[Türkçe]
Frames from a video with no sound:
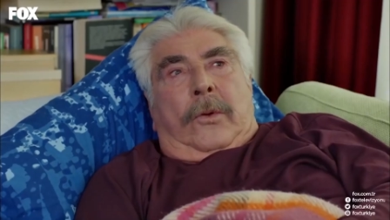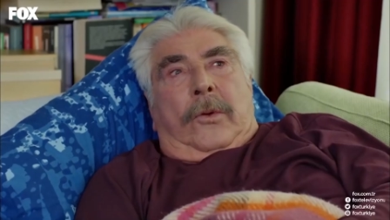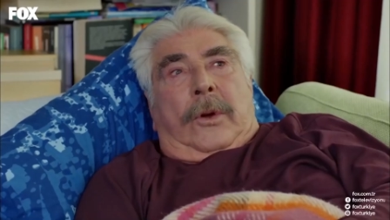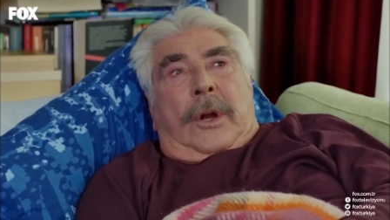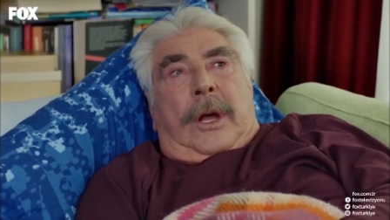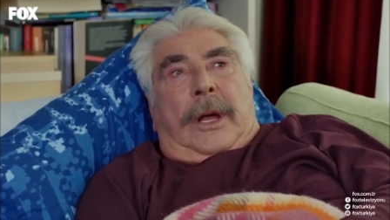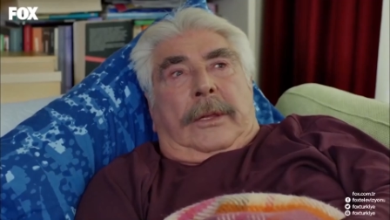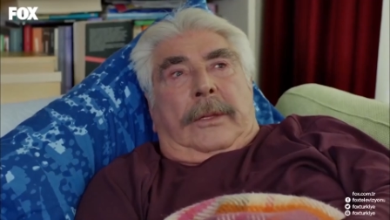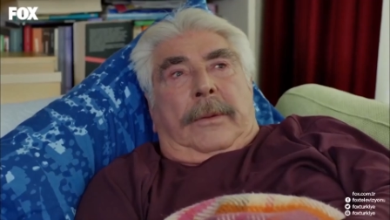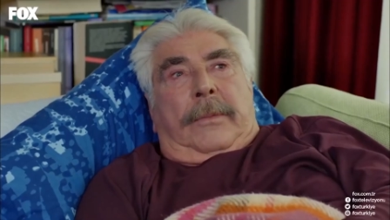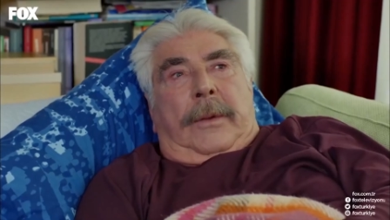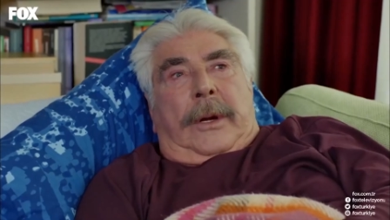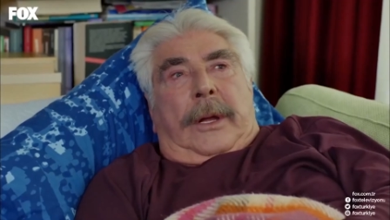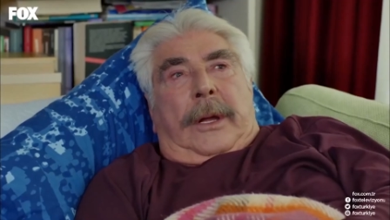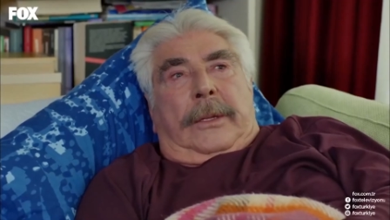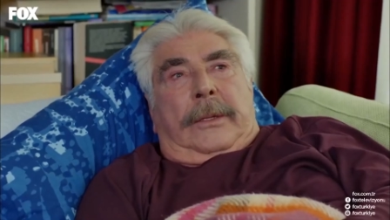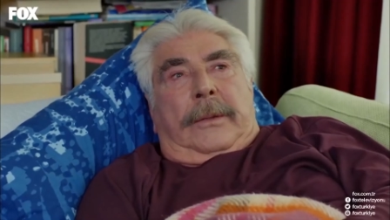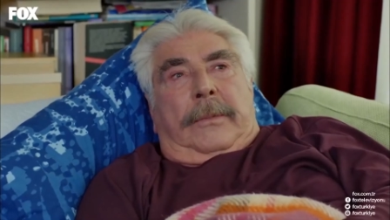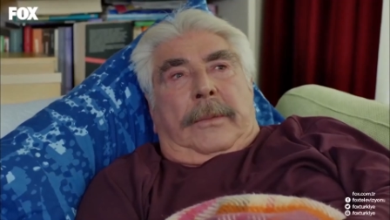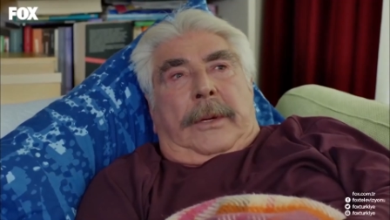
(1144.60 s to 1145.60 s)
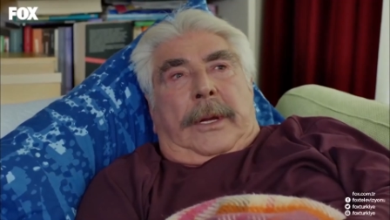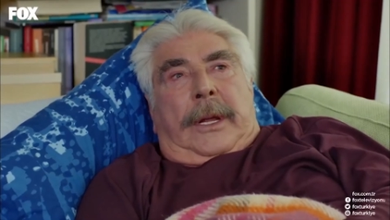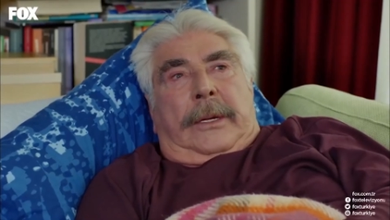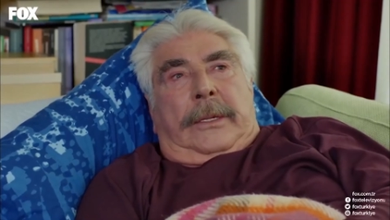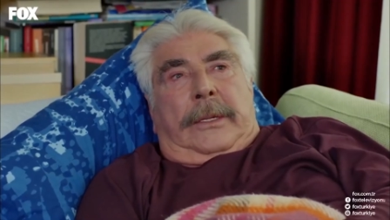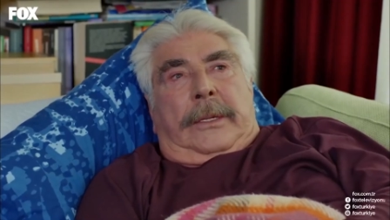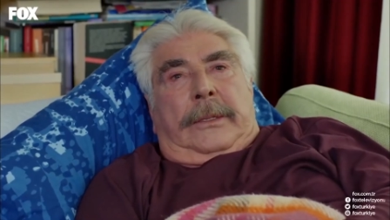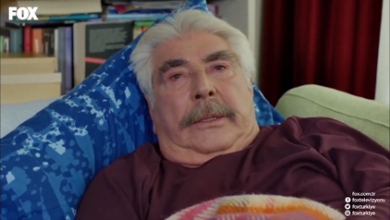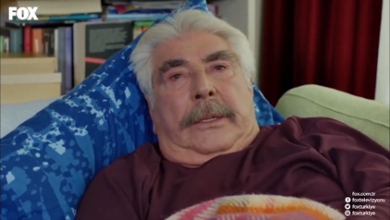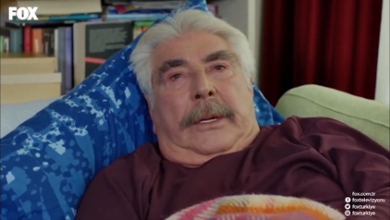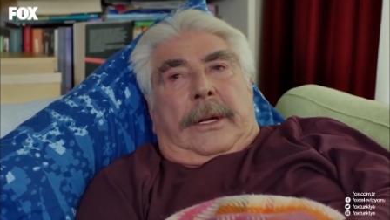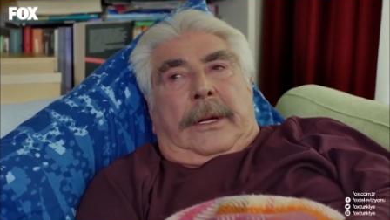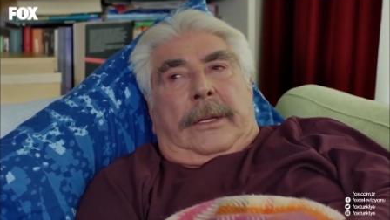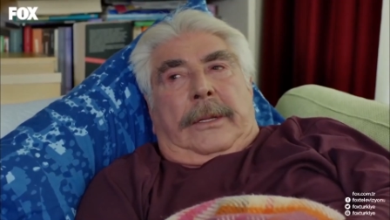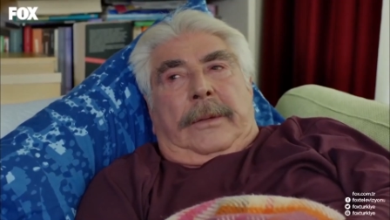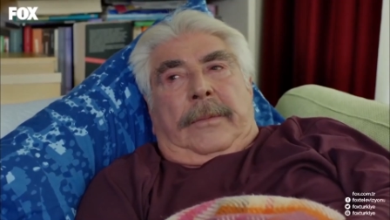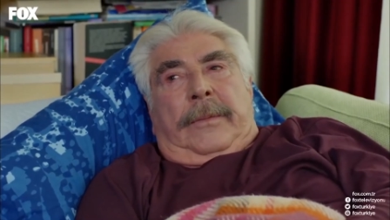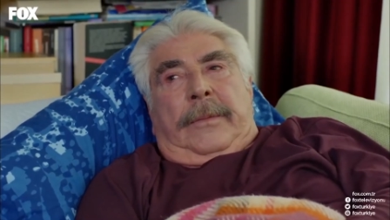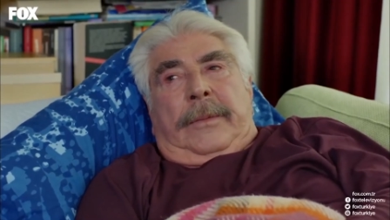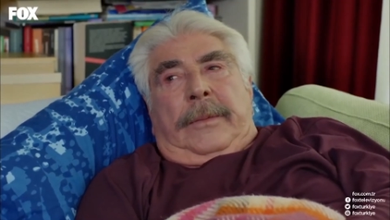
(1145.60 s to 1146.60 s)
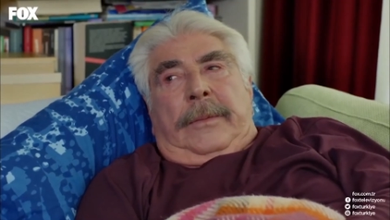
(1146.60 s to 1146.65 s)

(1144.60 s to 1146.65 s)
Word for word: Yok rahatım rahatım Nergis rahatım.